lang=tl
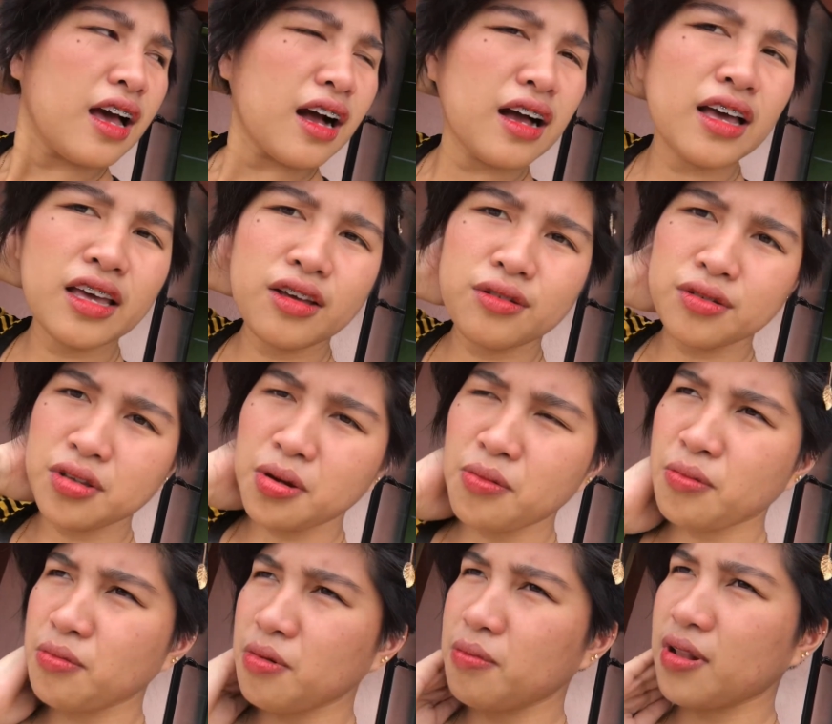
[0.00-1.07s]
Ngayon,
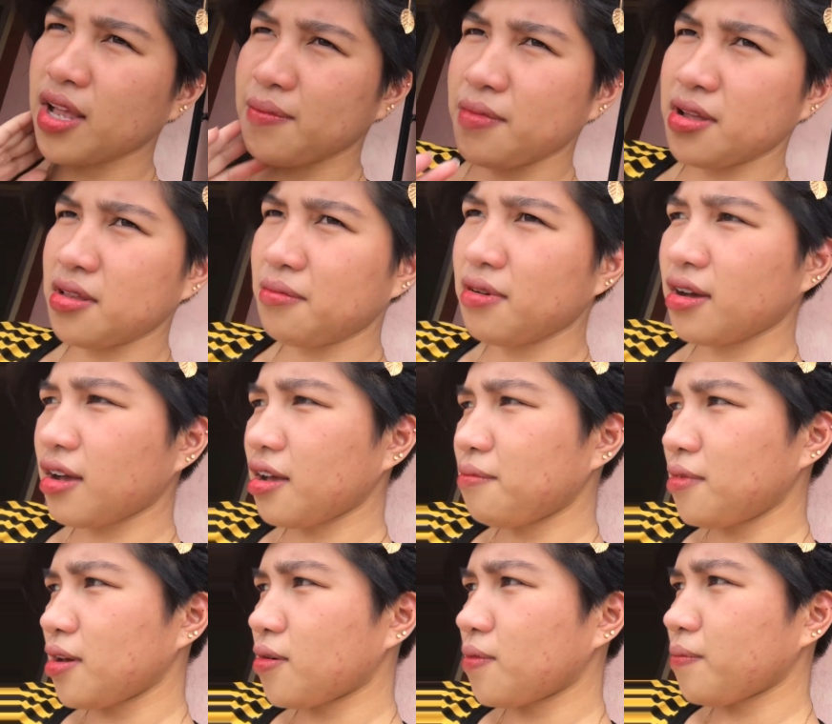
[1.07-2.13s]
problema naman
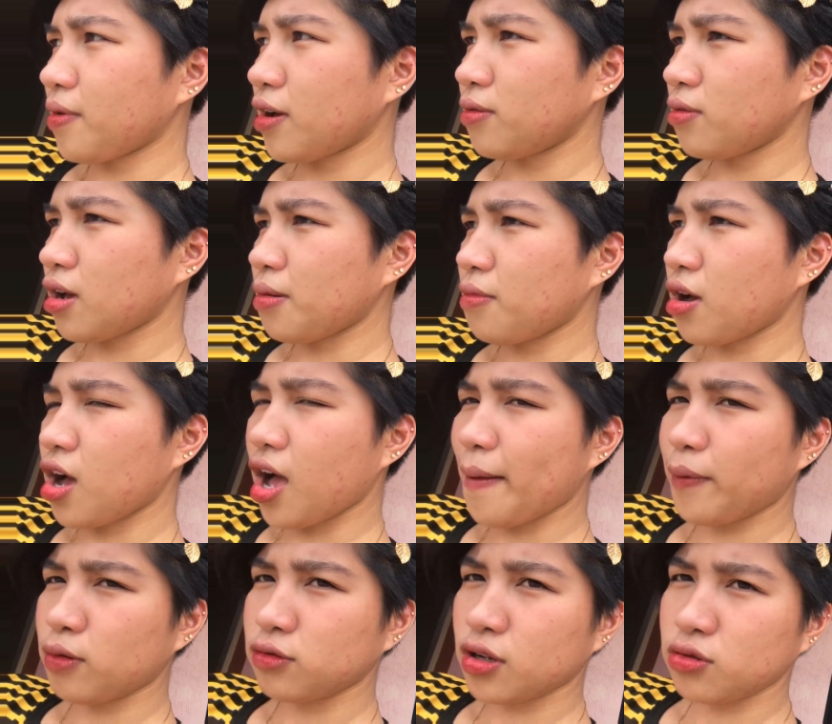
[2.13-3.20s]
kami kung paano kami
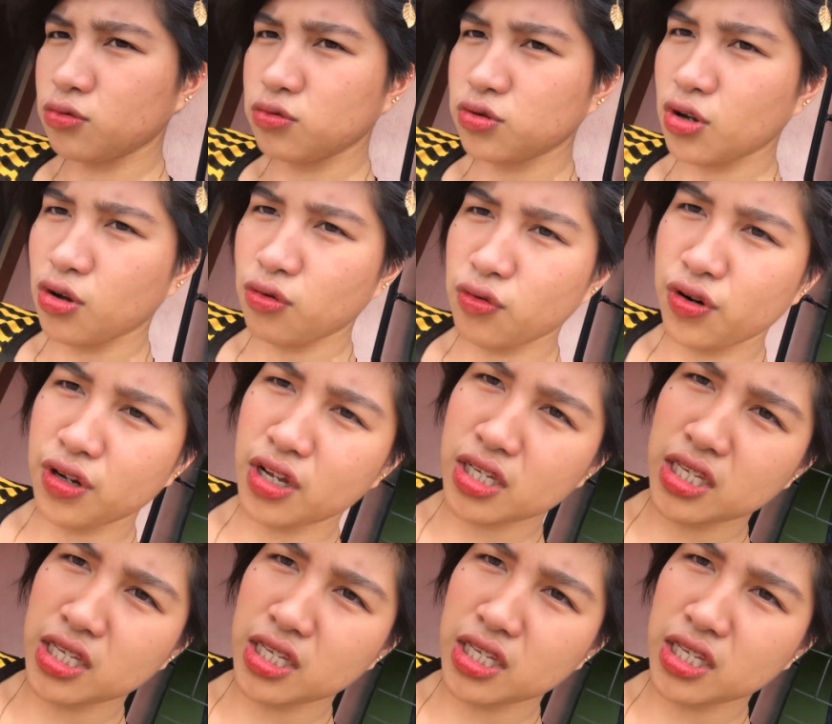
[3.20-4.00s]
makakapunta dun sa court